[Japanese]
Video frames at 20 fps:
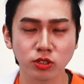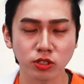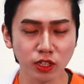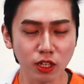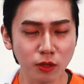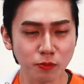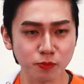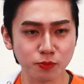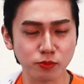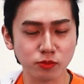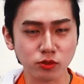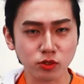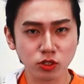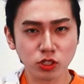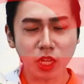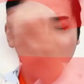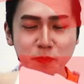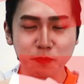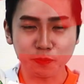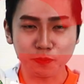さあ、
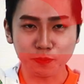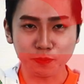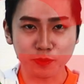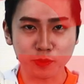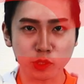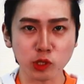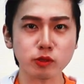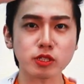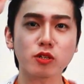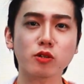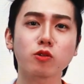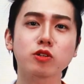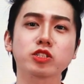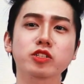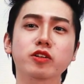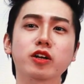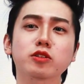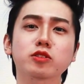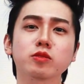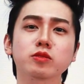ちょ、ちさあ、こんにち
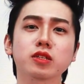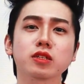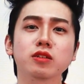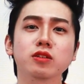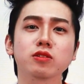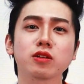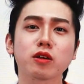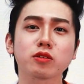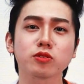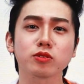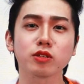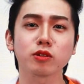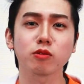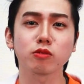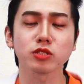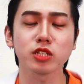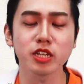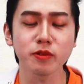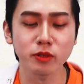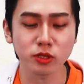は、ガクトのチャンネルのガクトで
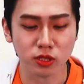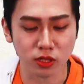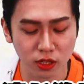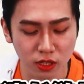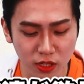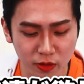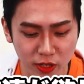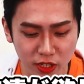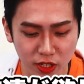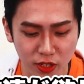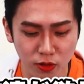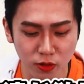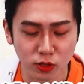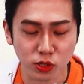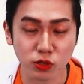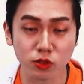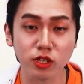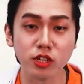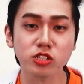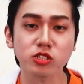ございます。皆さんよろ
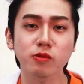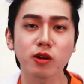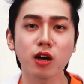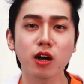しくお願いし